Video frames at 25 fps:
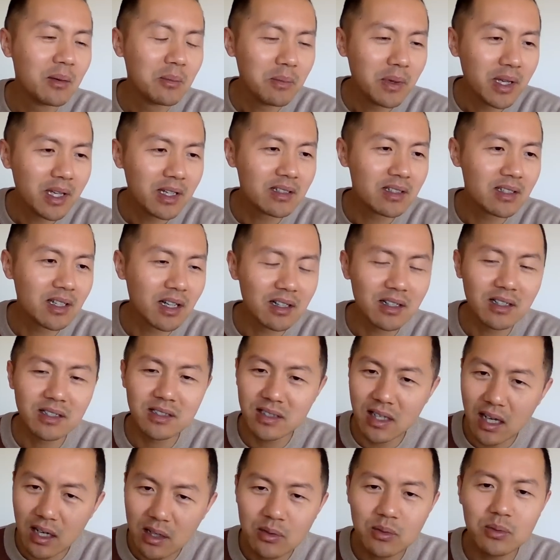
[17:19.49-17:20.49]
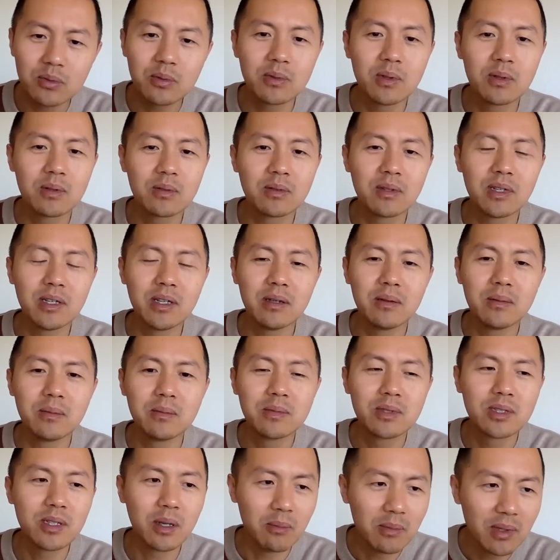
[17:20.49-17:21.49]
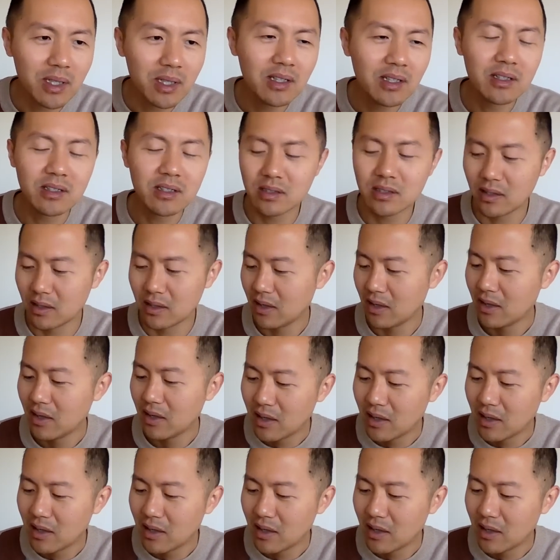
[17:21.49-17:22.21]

变成了商住用地，什么意思？